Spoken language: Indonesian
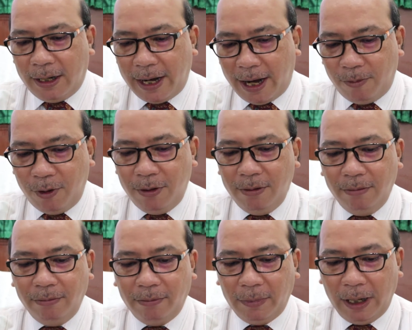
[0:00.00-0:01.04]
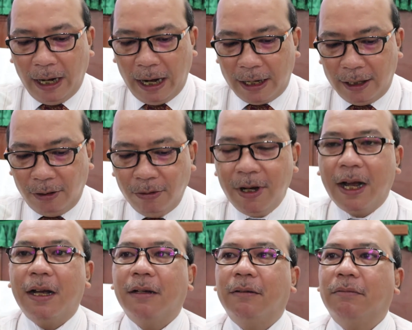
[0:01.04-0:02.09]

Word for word: namun ada juga